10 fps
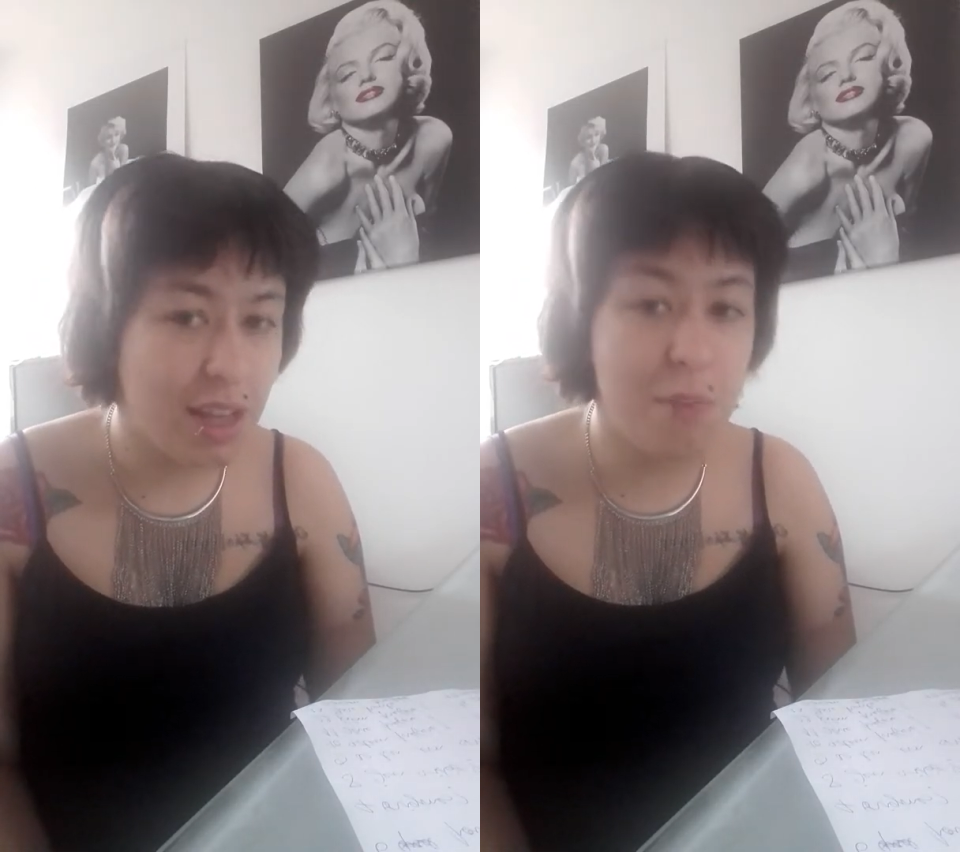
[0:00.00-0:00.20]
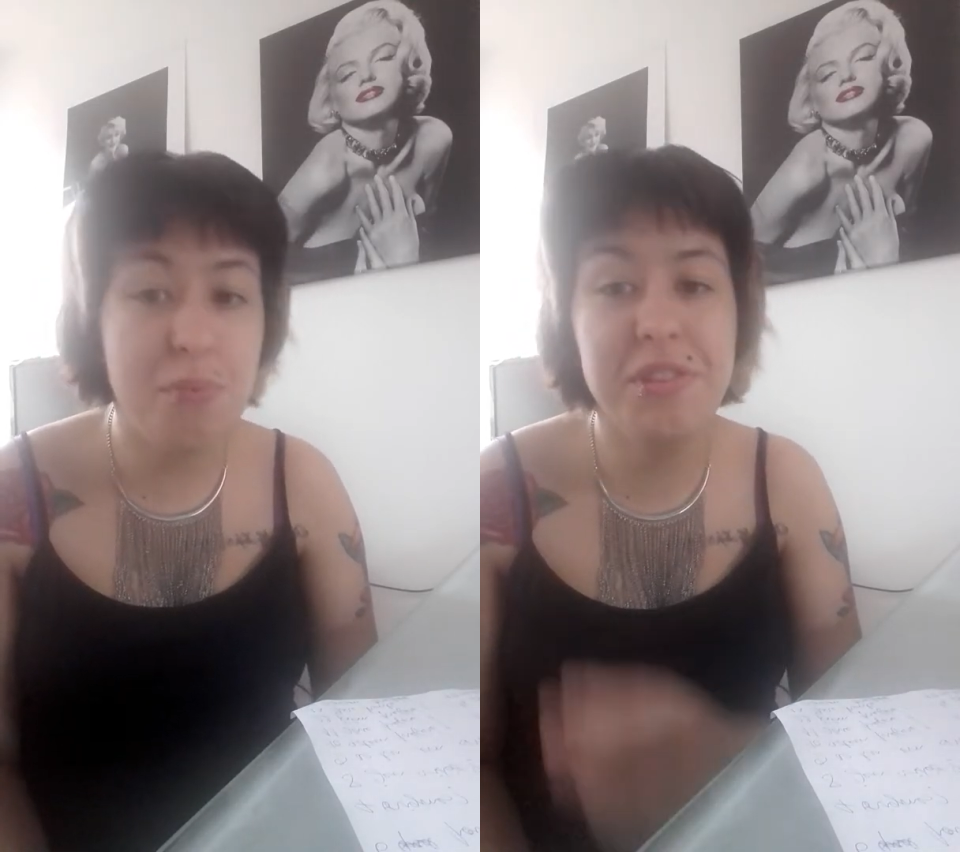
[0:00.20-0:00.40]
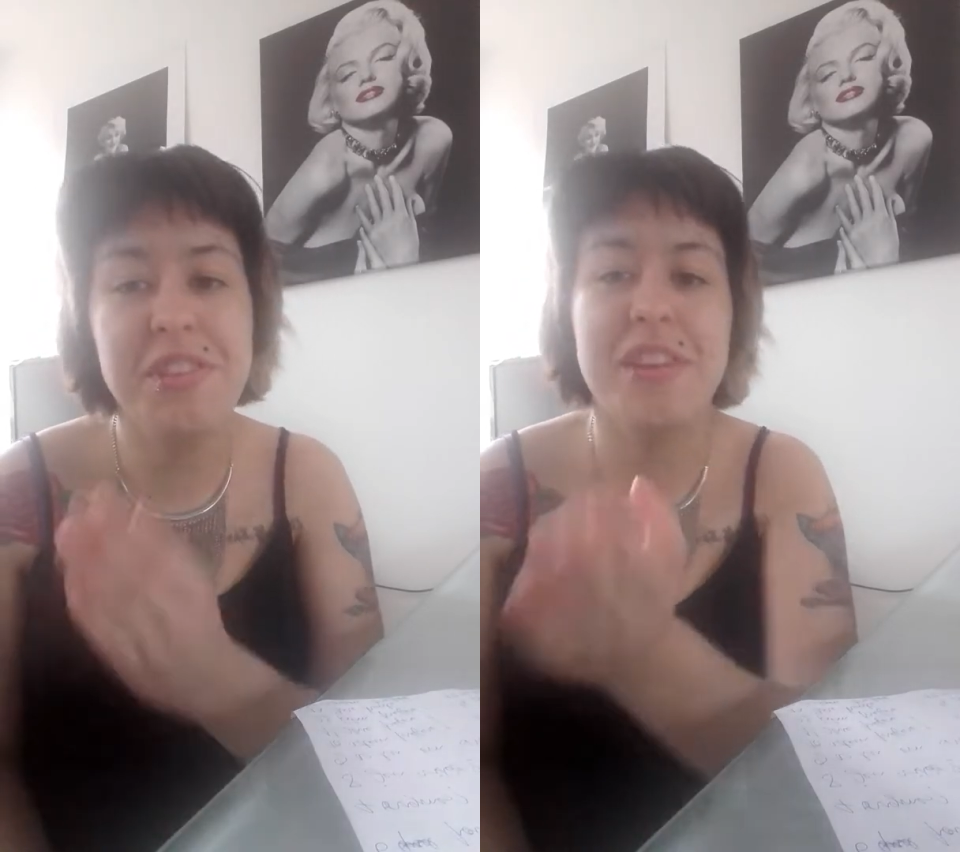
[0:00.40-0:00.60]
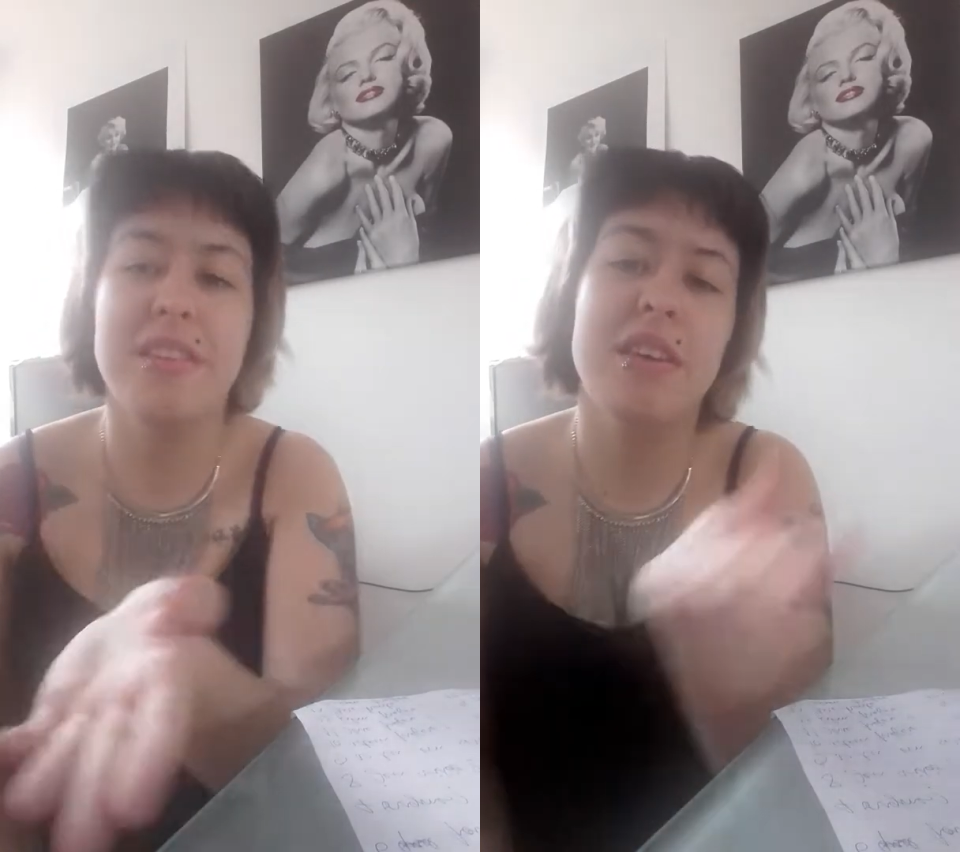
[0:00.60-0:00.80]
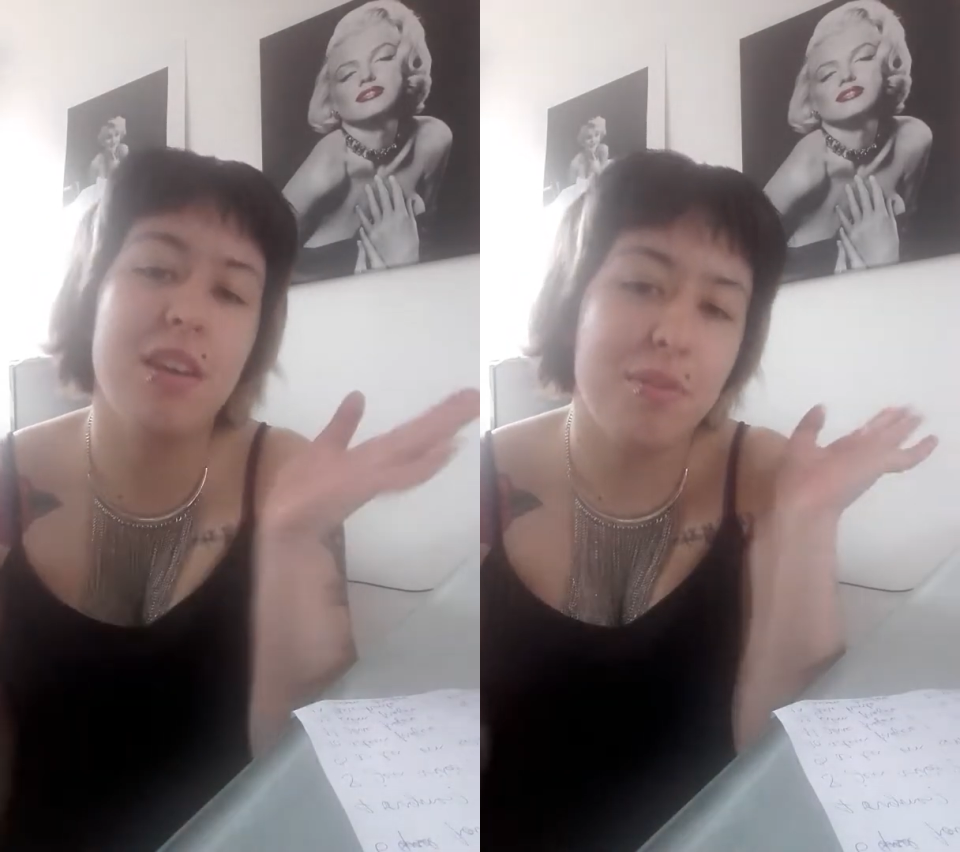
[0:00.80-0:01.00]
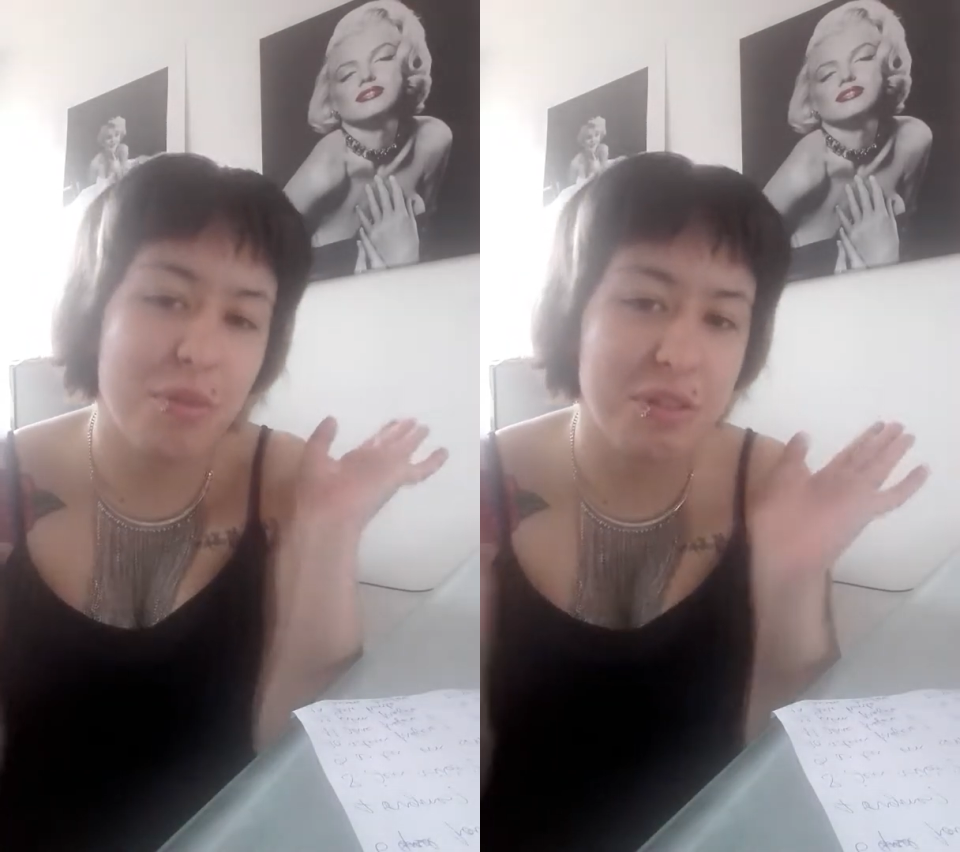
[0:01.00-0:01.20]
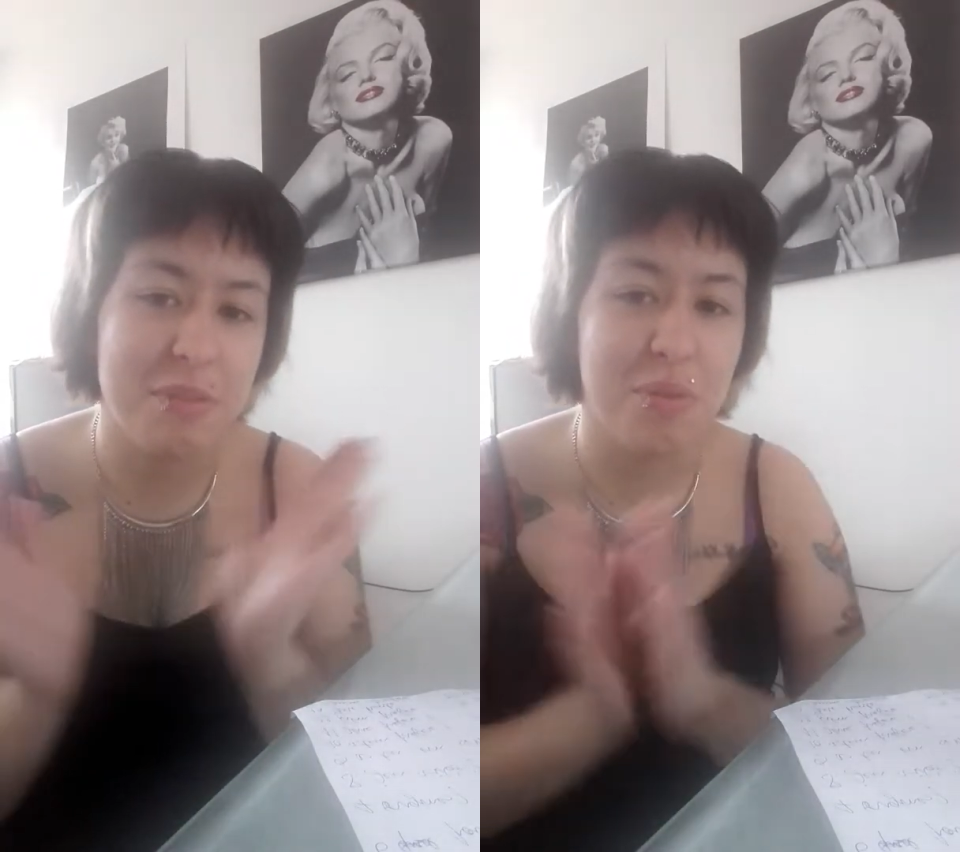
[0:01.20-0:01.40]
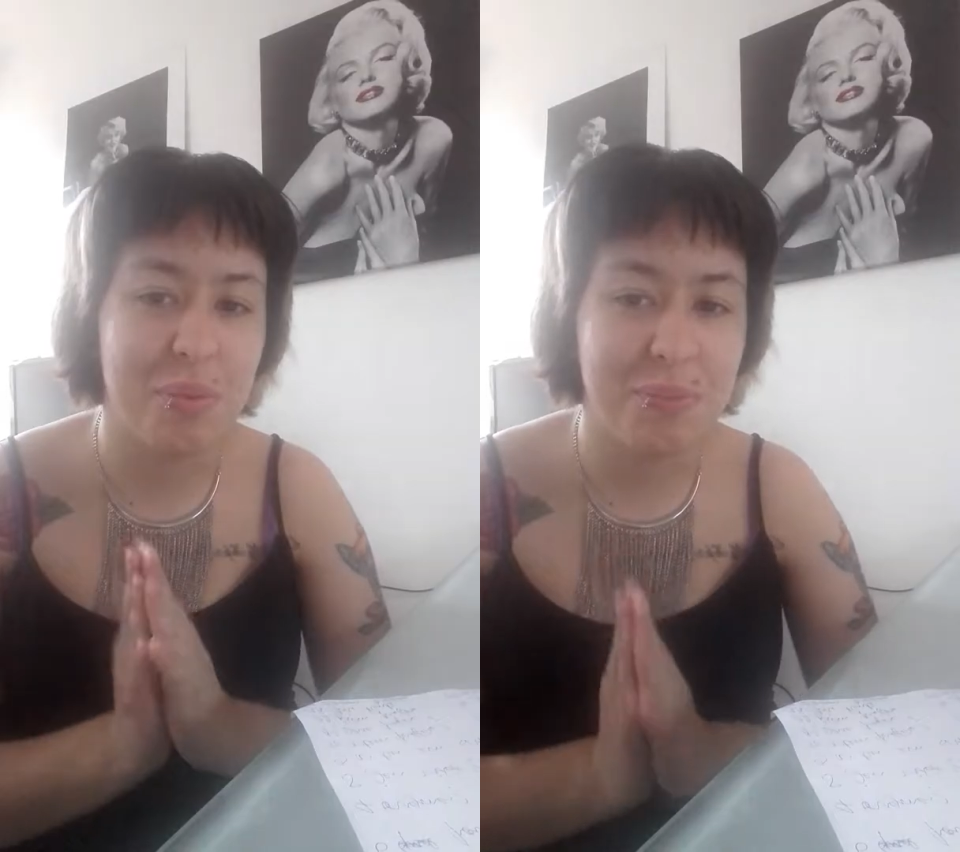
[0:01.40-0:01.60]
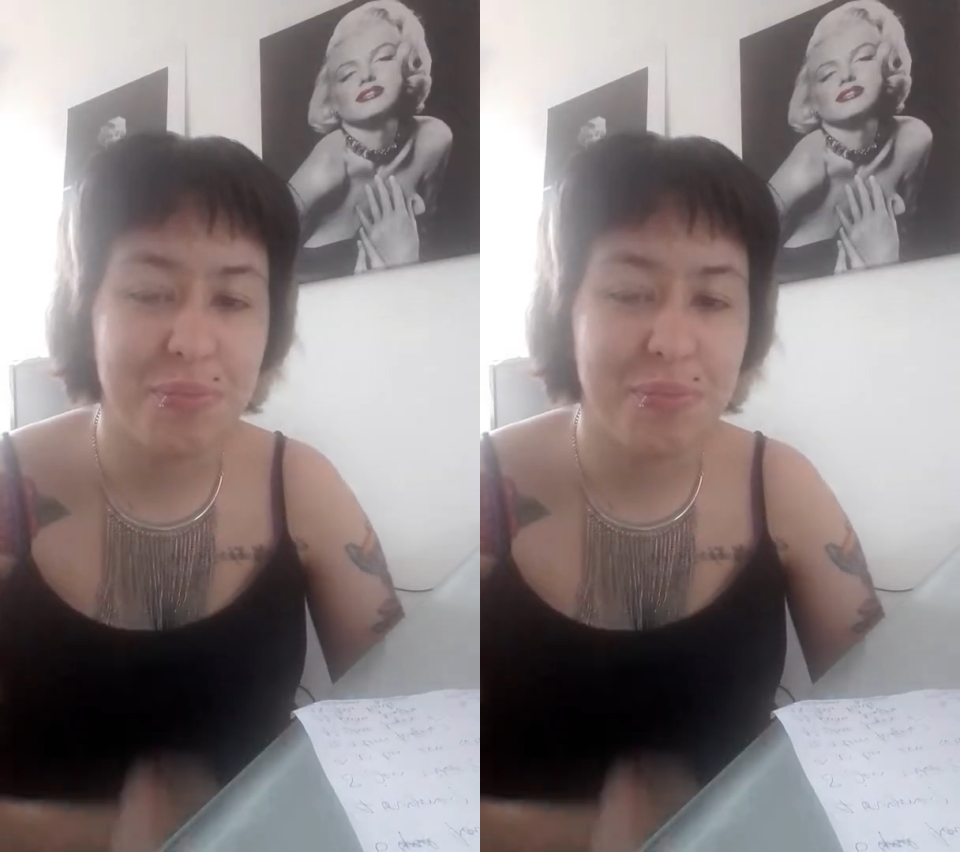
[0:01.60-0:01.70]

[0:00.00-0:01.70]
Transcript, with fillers: et puis Titanic forcément